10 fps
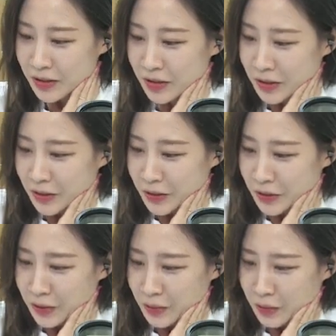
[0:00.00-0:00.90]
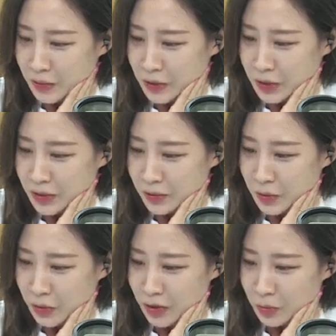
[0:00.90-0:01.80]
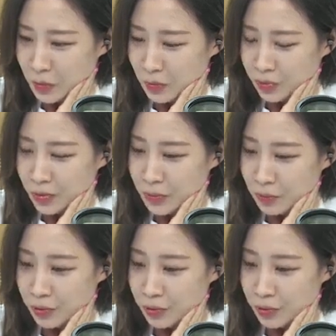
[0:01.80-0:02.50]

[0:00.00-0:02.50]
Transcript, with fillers: 네네. 어, 지금 이렇게 뭐 부,